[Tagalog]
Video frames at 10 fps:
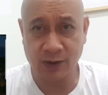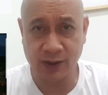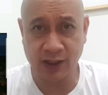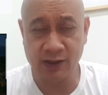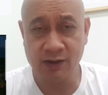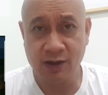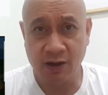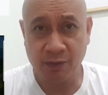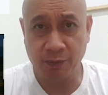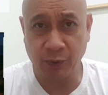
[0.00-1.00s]
Okay?
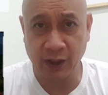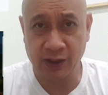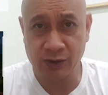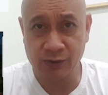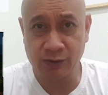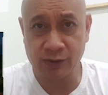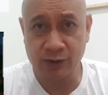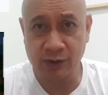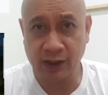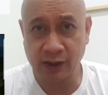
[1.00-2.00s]
Pwede nyo
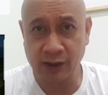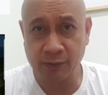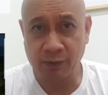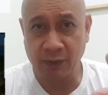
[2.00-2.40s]
na rin